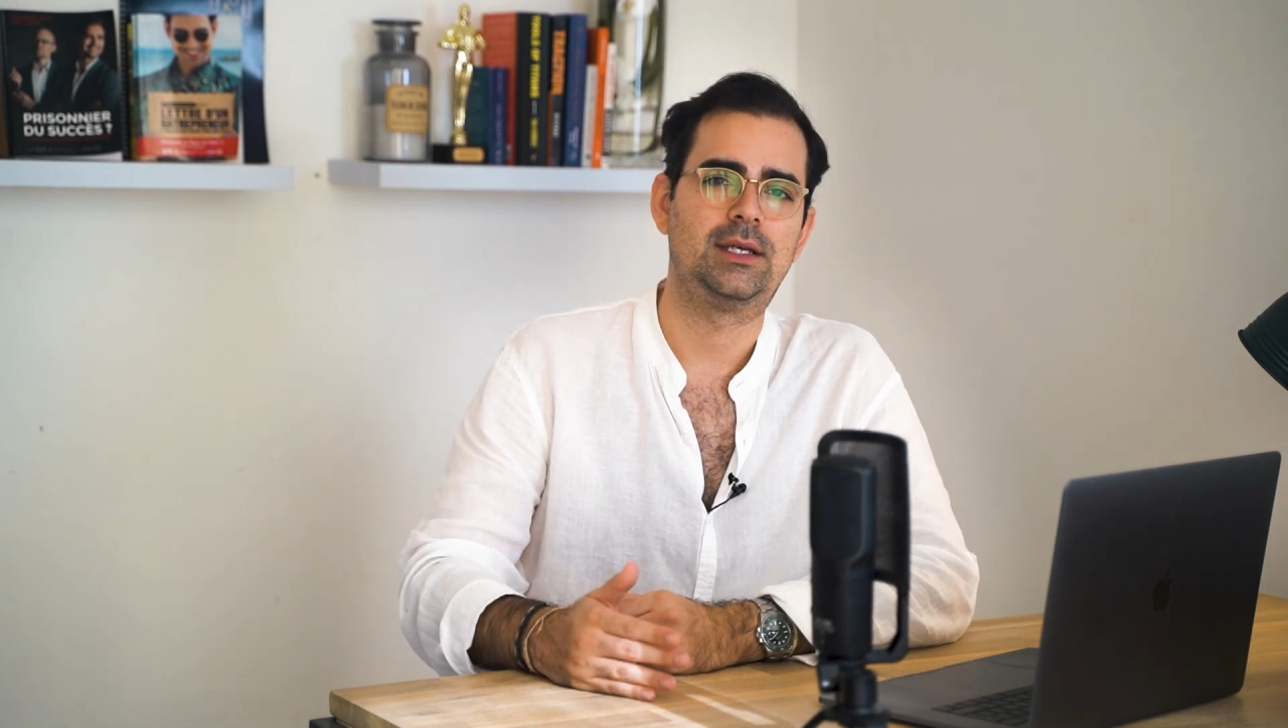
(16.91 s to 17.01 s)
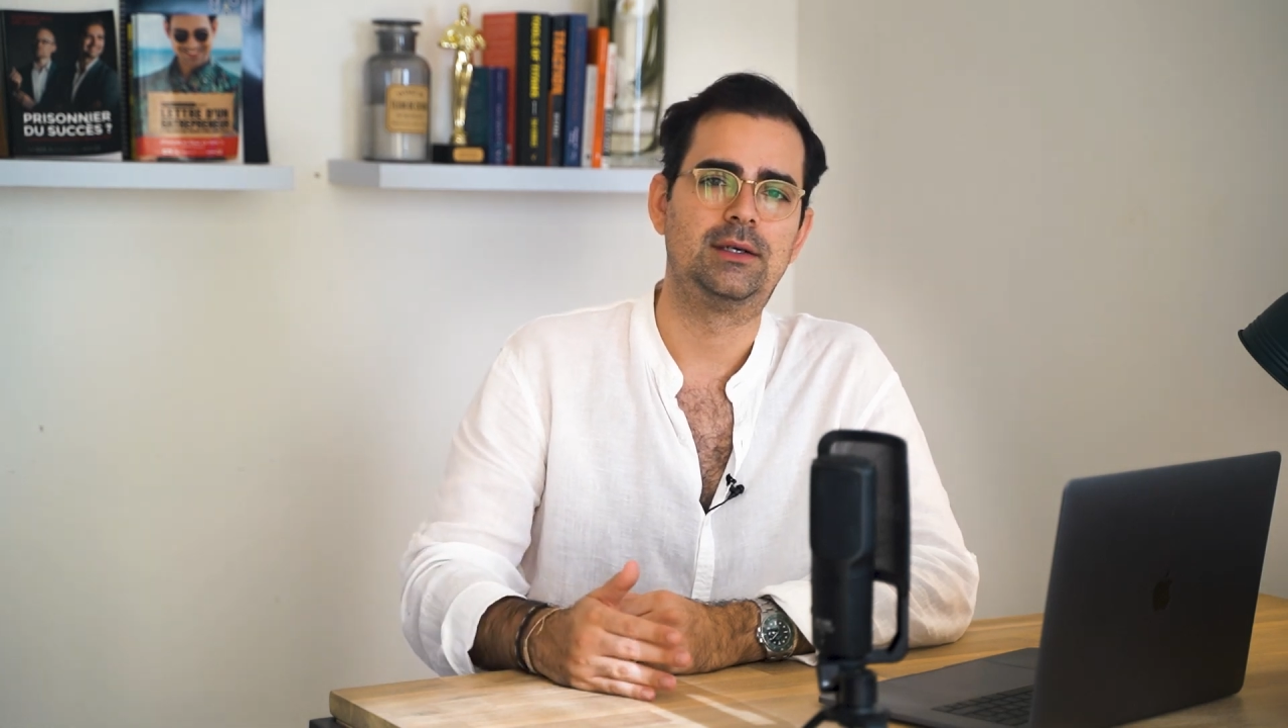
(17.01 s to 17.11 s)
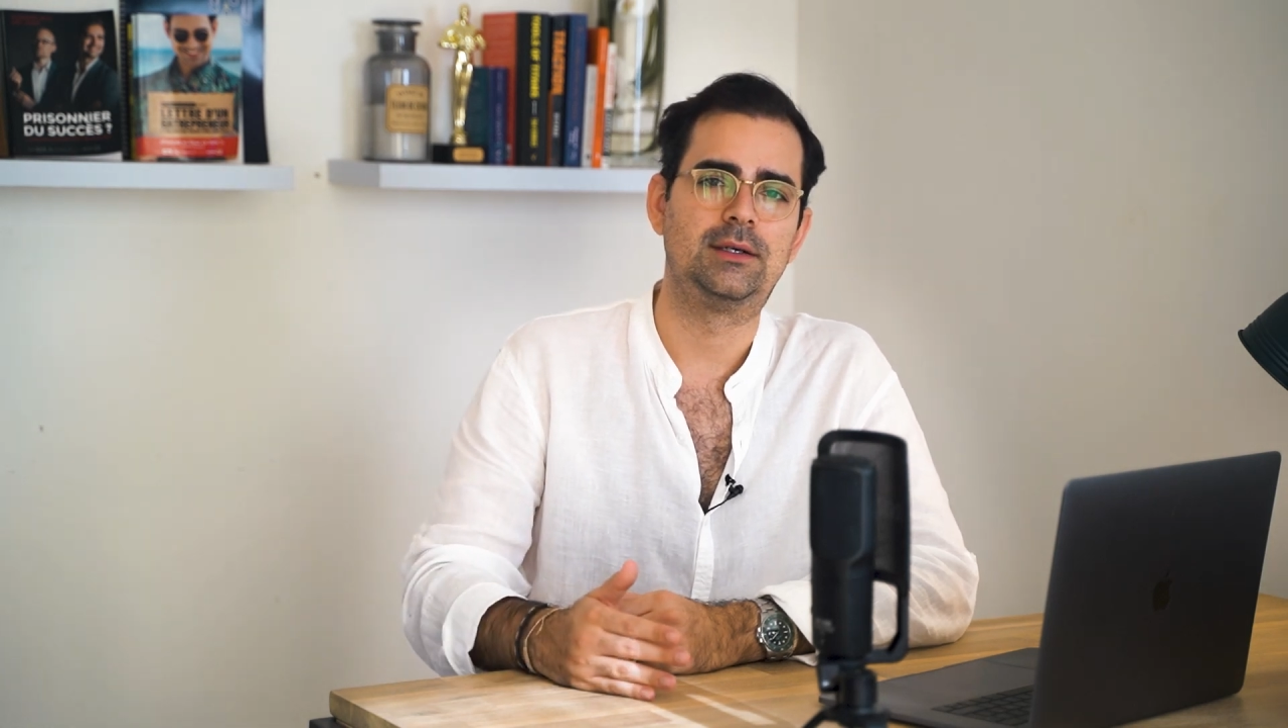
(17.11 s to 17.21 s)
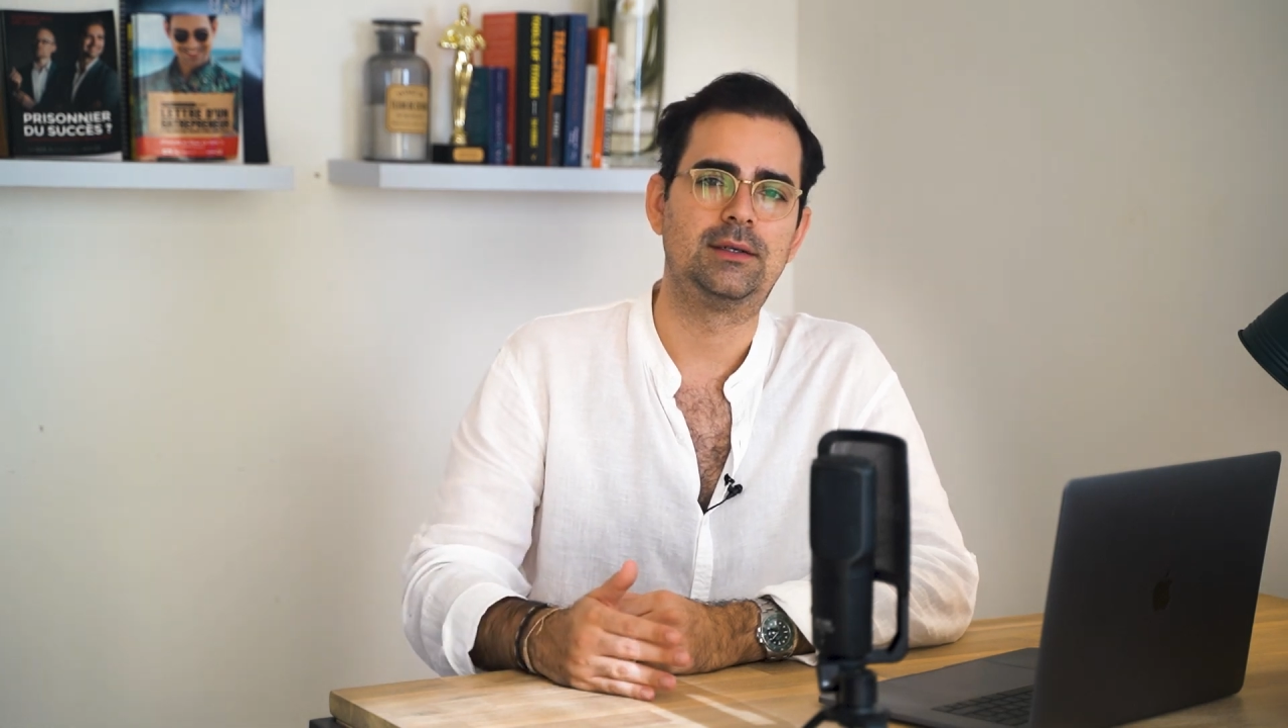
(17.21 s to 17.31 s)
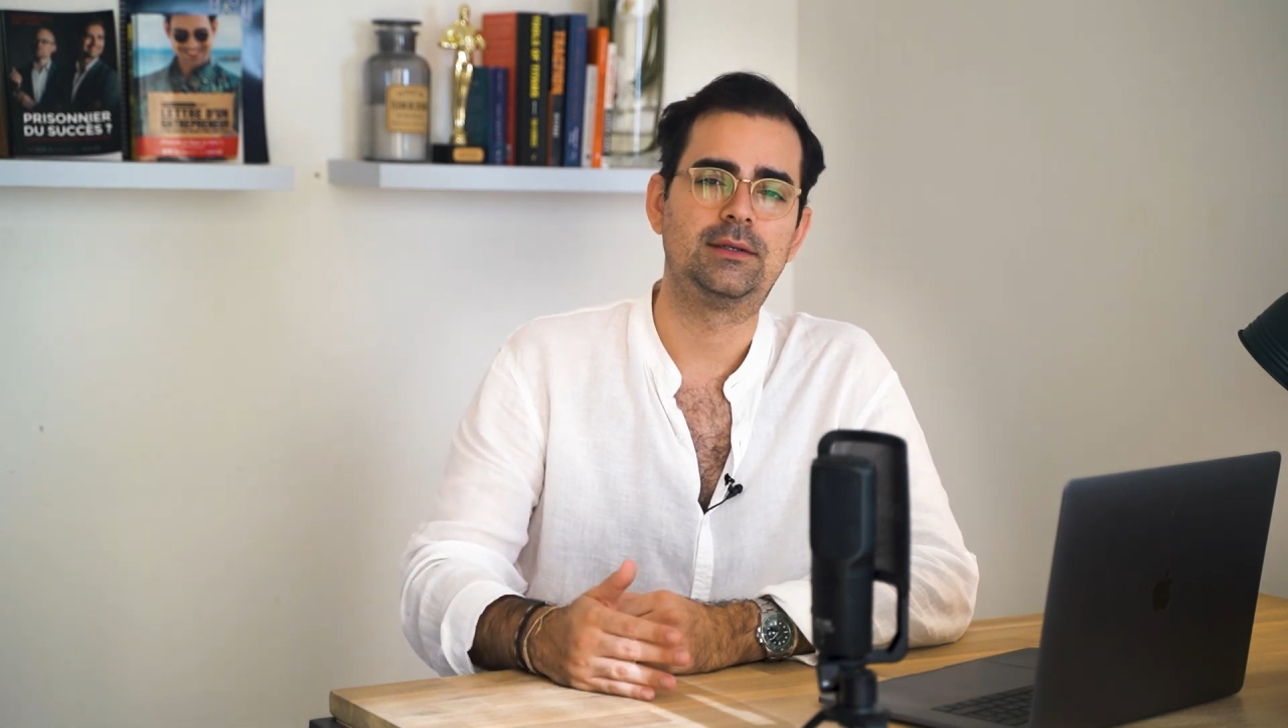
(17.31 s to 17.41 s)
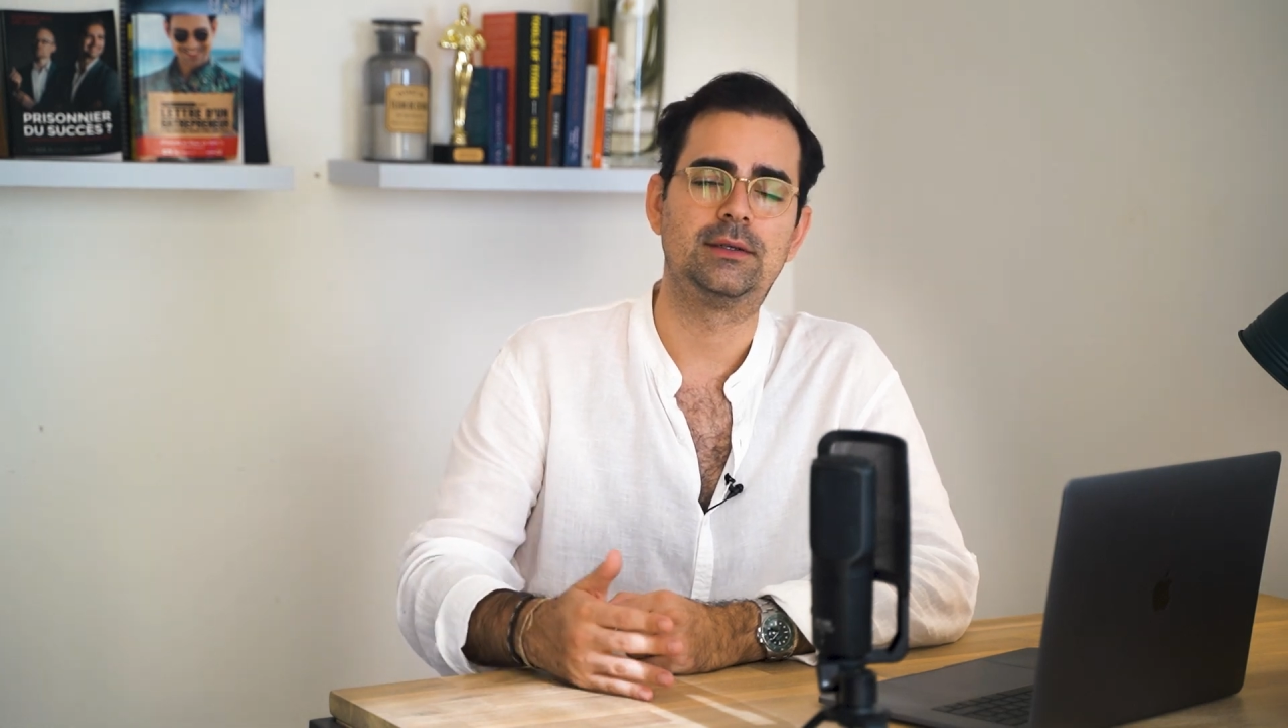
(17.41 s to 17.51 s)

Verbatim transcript: euh,